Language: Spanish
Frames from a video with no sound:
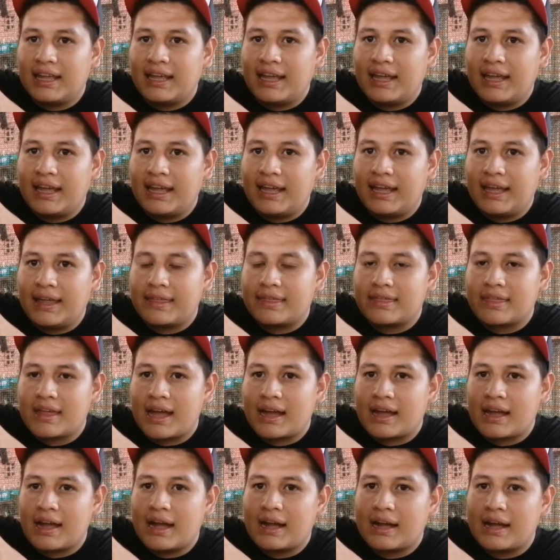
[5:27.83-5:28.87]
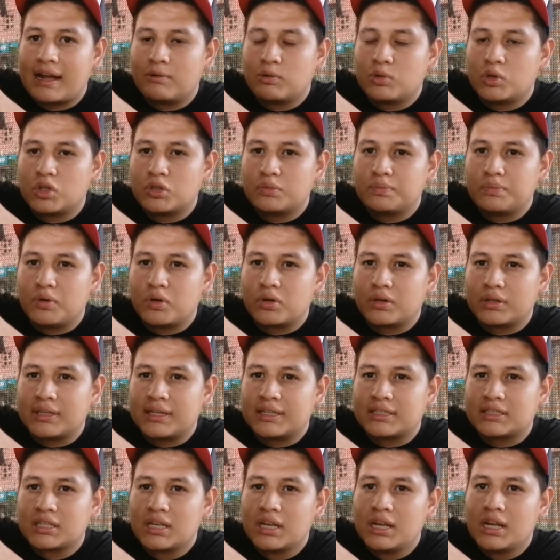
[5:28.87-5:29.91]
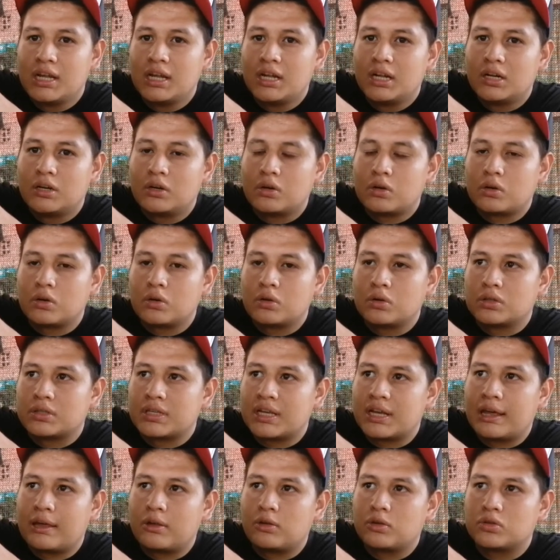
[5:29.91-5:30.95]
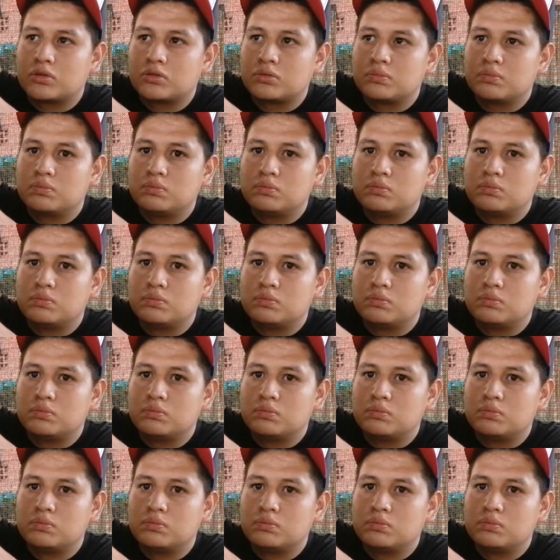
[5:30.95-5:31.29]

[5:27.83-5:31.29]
Eh, saca acá unos bordes rosados